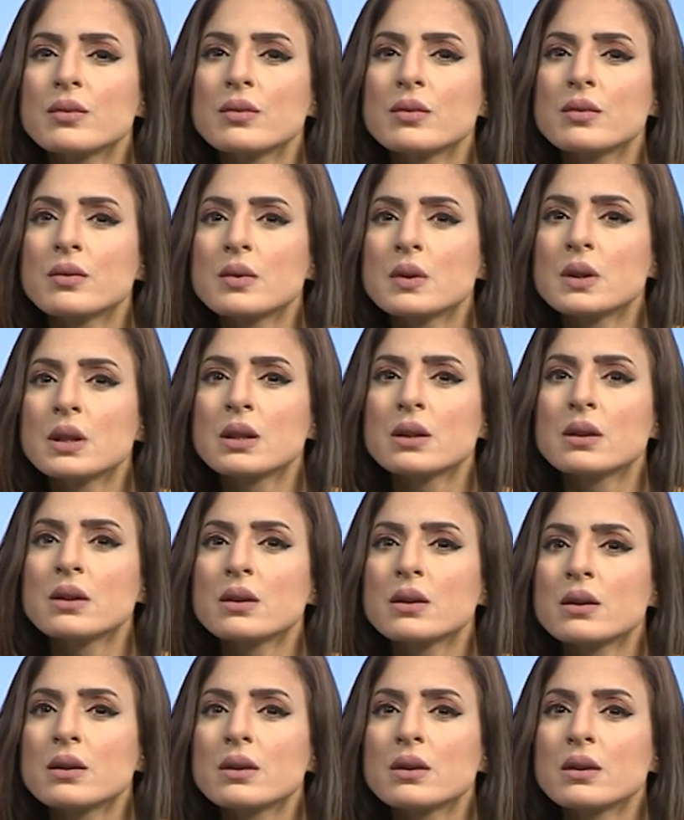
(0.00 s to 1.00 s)
في عندك
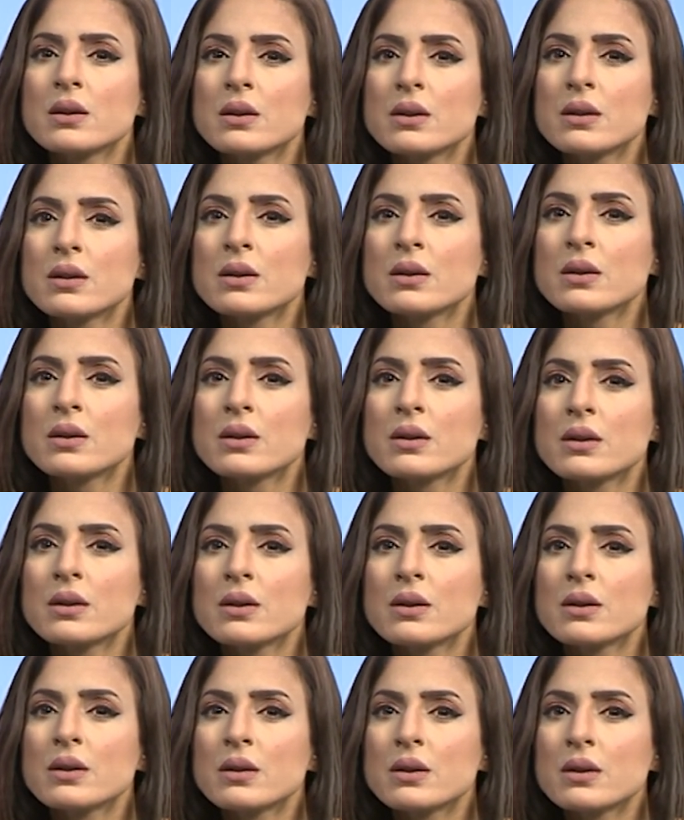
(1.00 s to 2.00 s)
قوانين ثانيه ناظمه
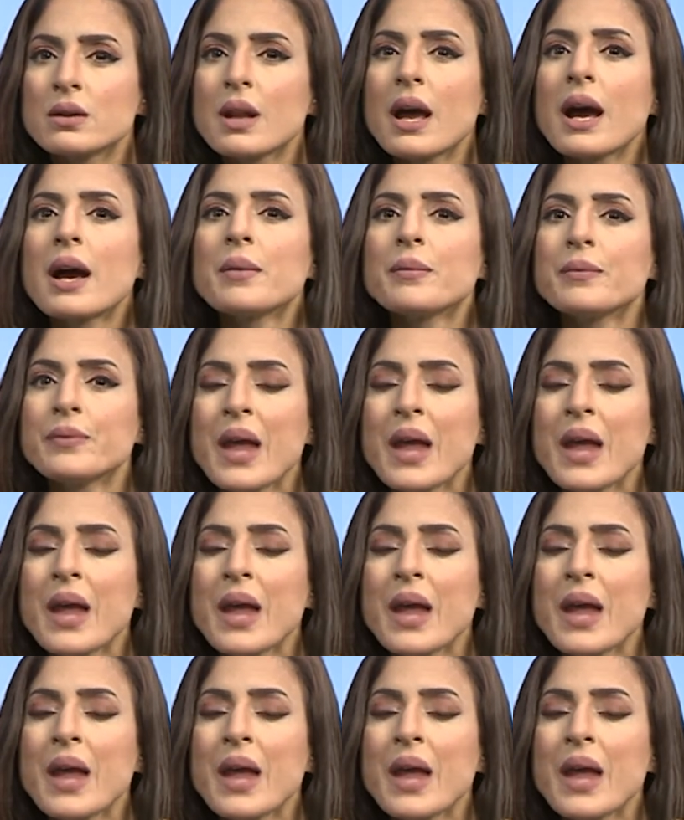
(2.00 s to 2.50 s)
نعم